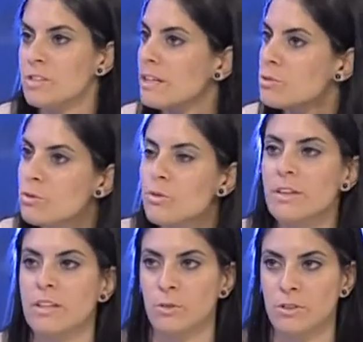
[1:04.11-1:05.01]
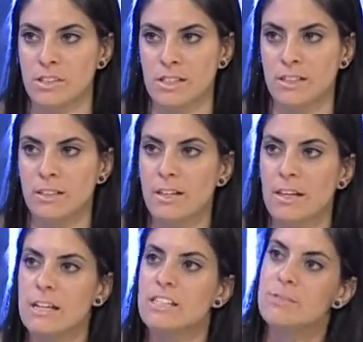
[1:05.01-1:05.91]
Yani sonra ne olacak?
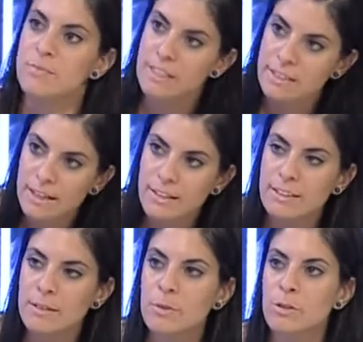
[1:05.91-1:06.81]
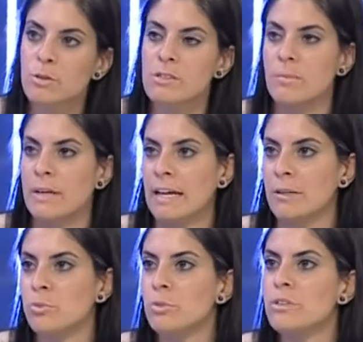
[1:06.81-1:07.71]
Şimdi idare edebiliyoruz ama
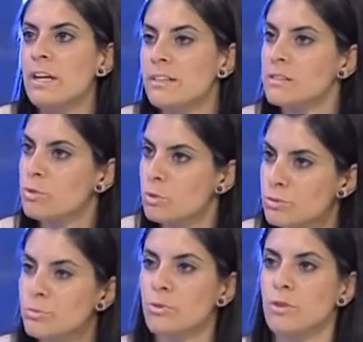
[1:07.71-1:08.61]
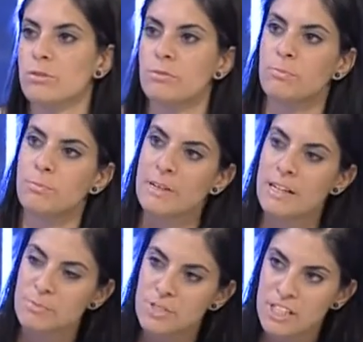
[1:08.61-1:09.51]
yani bunun yarını görünmüyor.
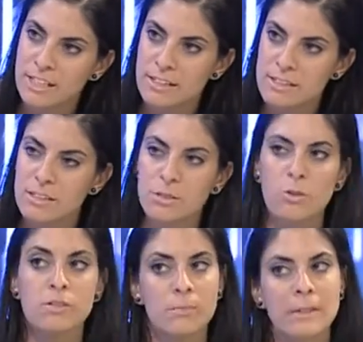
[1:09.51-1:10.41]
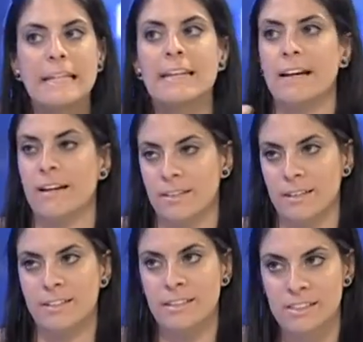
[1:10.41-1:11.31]
Biraz bir şeyleri sıkıyoruz ama nereye kadar
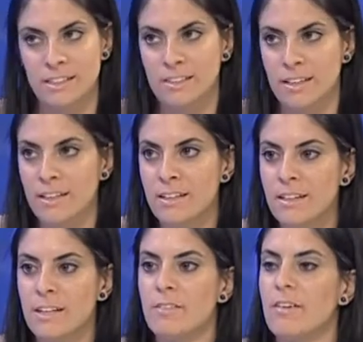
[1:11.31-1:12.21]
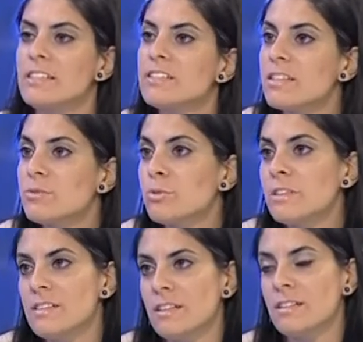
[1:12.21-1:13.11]
gidecek diye. Ben açıkçası bu
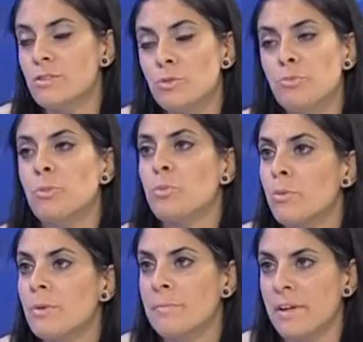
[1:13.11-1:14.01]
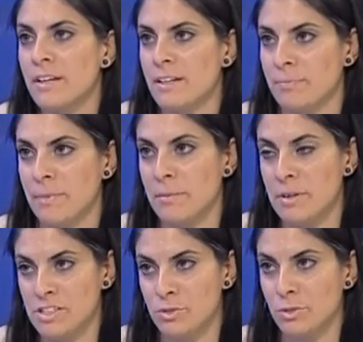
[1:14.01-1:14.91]
insanlarda çok büyük problemler yaratmaya
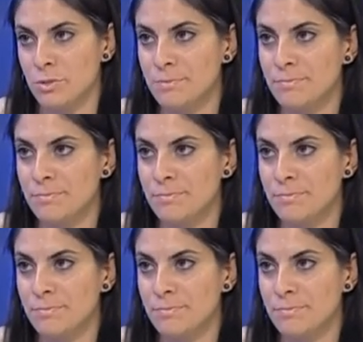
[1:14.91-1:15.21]
başlıyor.